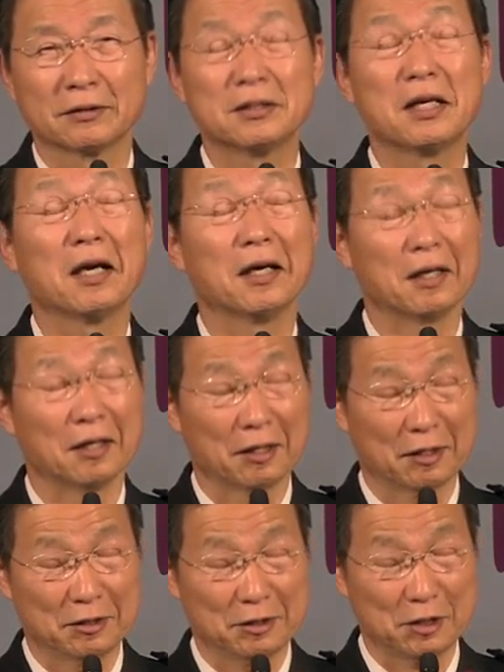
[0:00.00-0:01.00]
그게
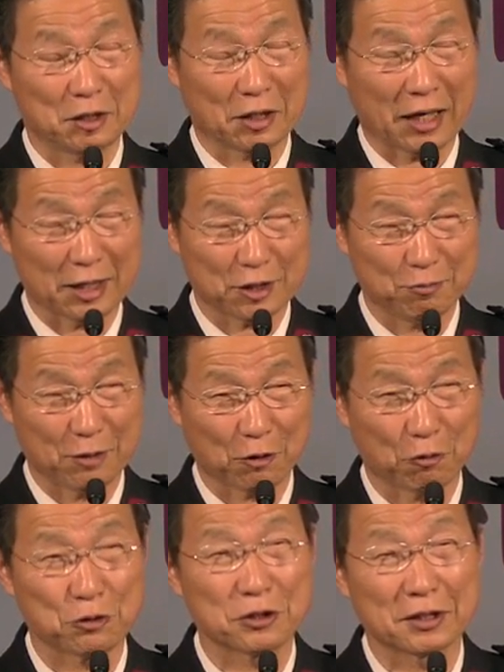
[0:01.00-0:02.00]
제 가슴에
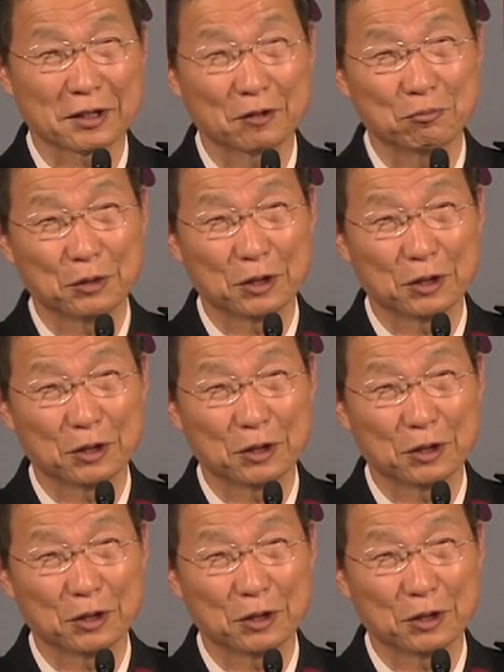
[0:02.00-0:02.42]
꽂힌